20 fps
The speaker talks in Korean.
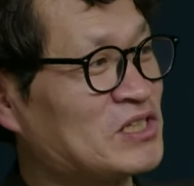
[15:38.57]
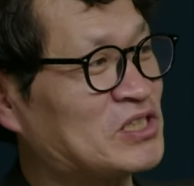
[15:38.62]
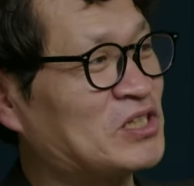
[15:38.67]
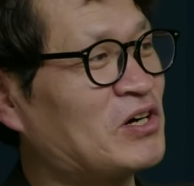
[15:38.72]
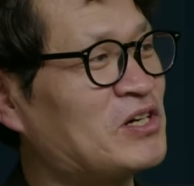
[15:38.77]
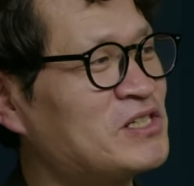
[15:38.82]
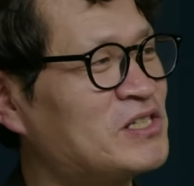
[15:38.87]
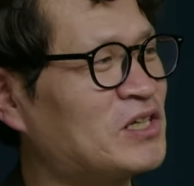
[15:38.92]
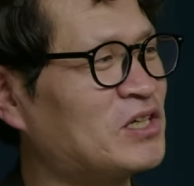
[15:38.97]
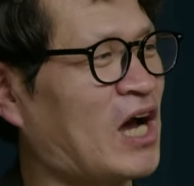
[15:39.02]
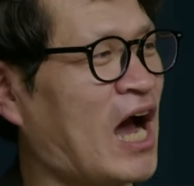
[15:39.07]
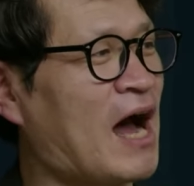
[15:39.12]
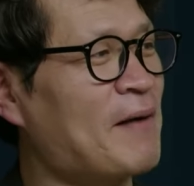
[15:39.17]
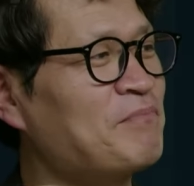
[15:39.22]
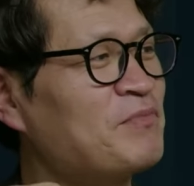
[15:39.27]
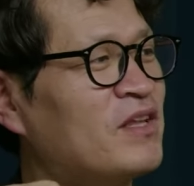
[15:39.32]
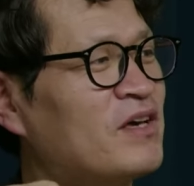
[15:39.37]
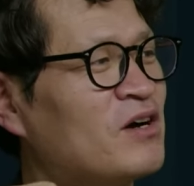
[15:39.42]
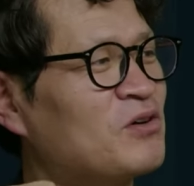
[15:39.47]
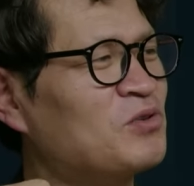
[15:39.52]
그걸 그러니까 이제
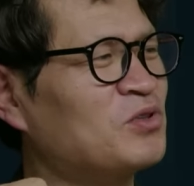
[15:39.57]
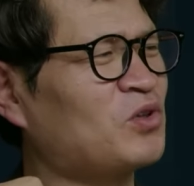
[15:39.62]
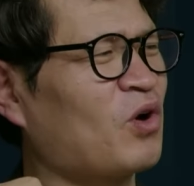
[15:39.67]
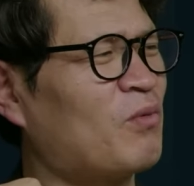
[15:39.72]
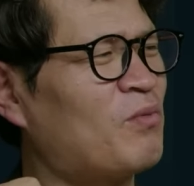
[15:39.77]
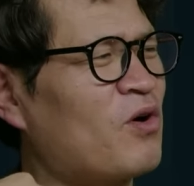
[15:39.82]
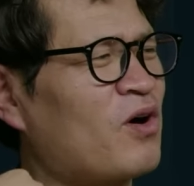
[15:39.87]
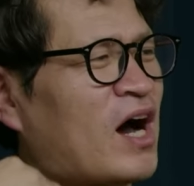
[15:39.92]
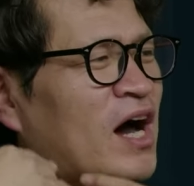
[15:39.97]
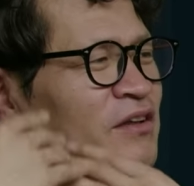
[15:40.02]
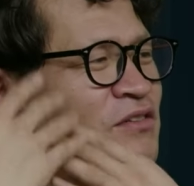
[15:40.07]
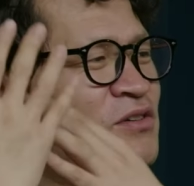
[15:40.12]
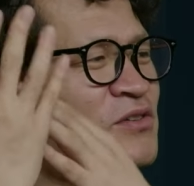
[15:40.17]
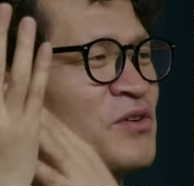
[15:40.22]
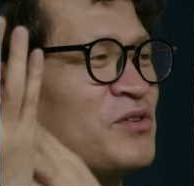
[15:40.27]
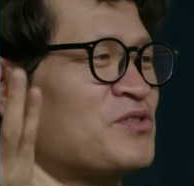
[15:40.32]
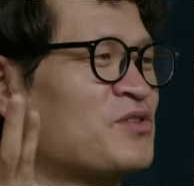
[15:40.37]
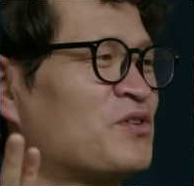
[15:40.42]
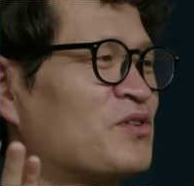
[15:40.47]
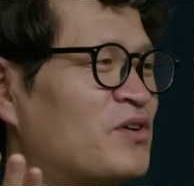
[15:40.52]
감내하고 넘어가는
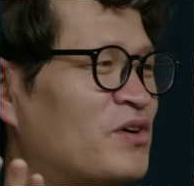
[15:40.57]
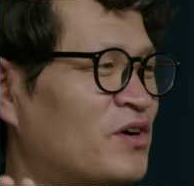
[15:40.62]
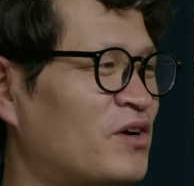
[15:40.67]
거죠.